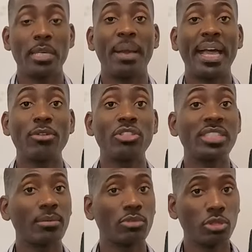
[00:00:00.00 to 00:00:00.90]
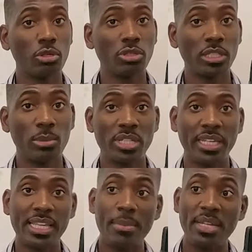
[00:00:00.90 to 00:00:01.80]
Y para ello no estaremos solos,
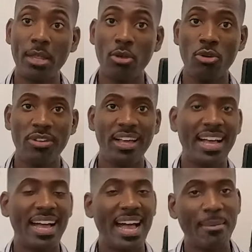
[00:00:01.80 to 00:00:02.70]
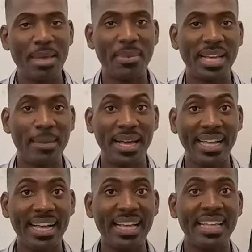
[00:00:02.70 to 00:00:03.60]
tenemos aquí a mi lado a mi amiga
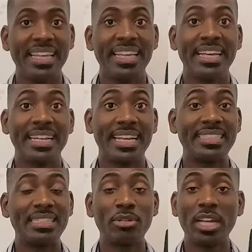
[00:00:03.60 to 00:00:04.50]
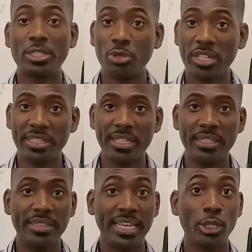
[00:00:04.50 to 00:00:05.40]
Marga, que tenemos la
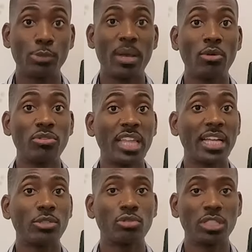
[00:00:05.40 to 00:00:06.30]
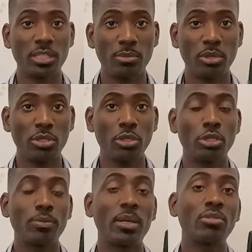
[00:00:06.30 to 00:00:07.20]
suerte de que nos va a contar su
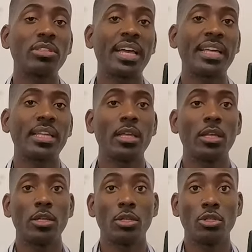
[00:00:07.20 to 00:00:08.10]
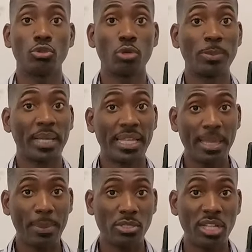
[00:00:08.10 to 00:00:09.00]
testimonio, nos va a contar su experiencia